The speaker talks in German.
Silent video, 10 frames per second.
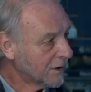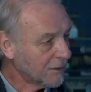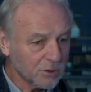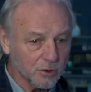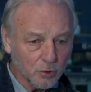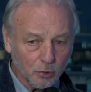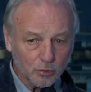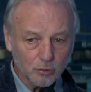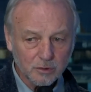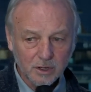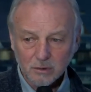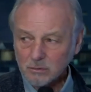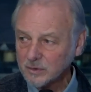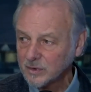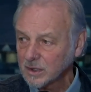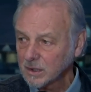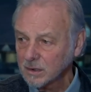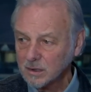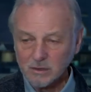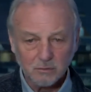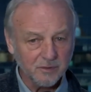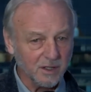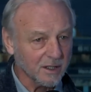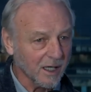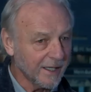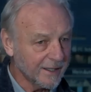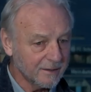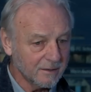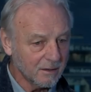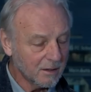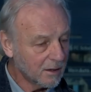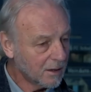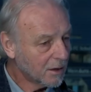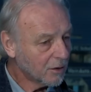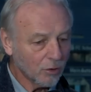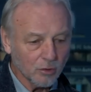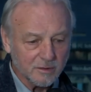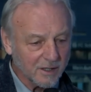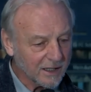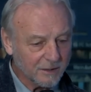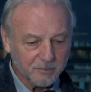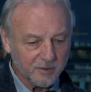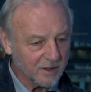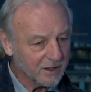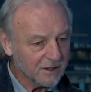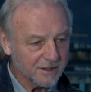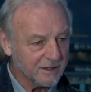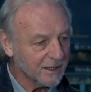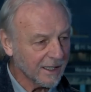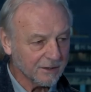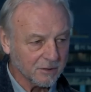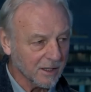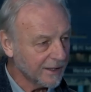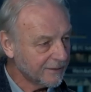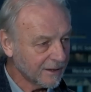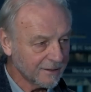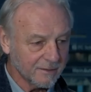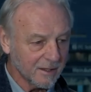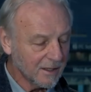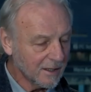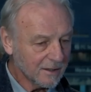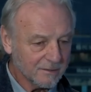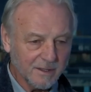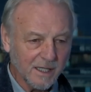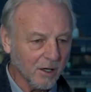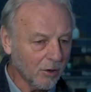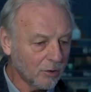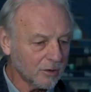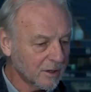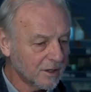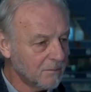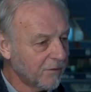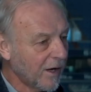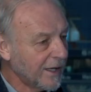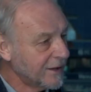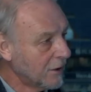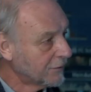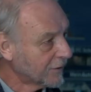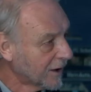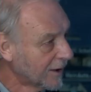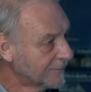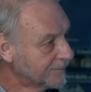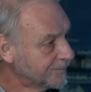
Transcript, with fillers: Wir haben genug gute Jungs hier in unseren Reihen und da gibt es sicherlich den einen oder anderen, der auch äh, dem Verein helfen kann.